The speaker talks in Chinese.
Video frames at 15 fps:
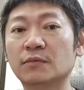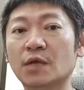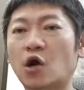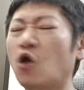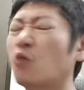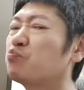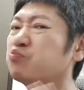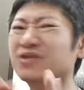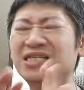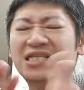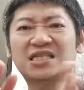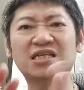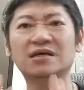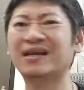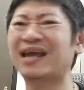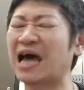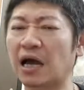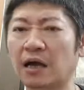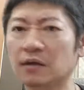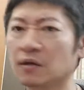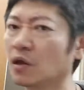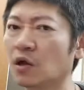哦，不行
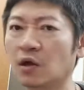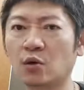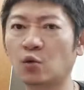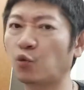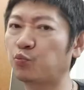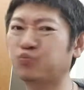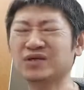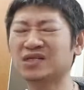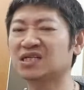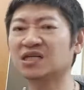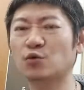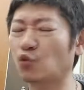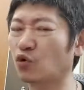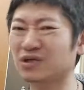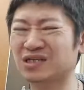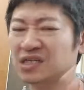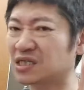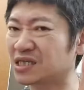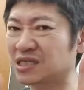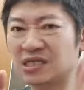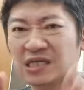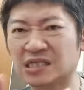啦，我不行，我
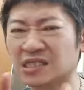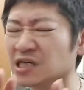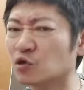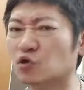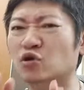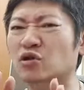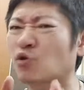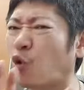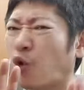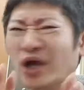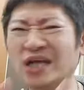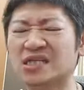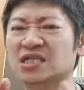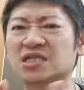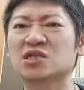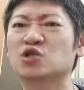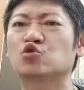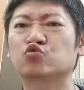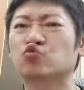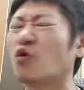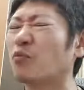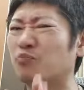已经亏10
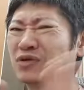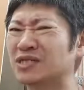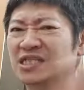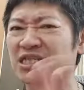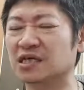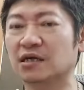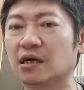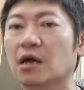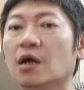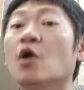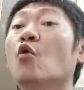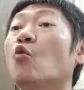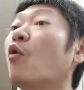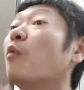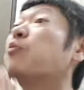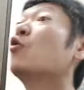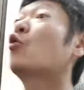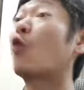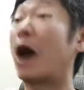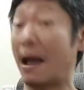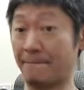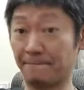组，我不行了，我不
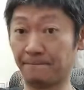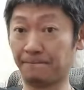管，